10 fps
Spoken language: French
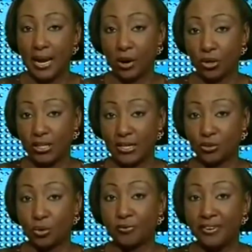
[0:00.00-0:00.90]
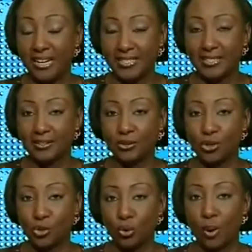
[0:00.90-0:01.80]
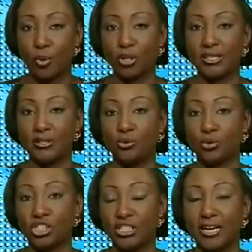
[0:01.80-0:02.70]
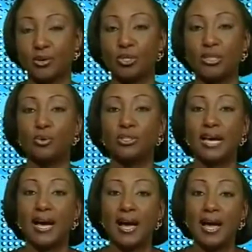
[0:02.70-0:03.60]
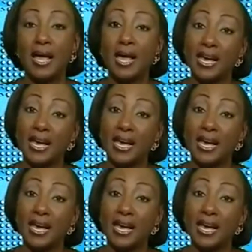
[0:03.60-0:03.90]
La coordination félicite le choix porté sur Cheikh Modibo Diara